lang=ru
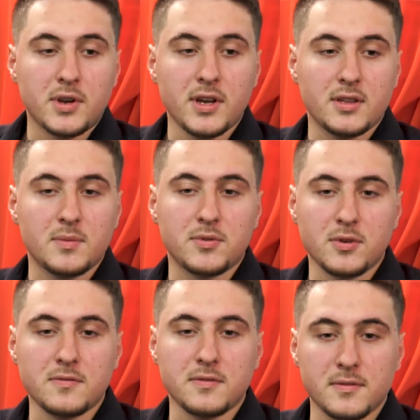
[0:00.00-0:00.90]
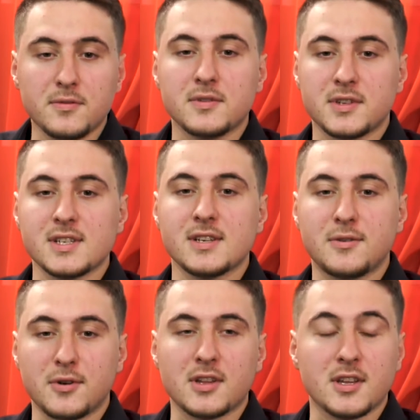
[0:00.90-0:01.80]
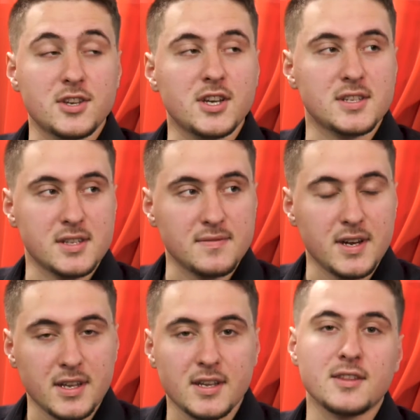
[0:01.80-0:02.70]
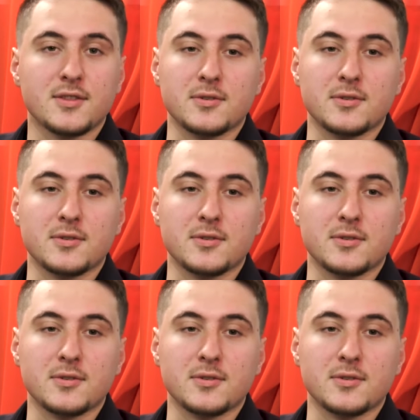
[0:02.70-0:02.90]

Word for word: Проект Off. ну, если коротко начать с названия,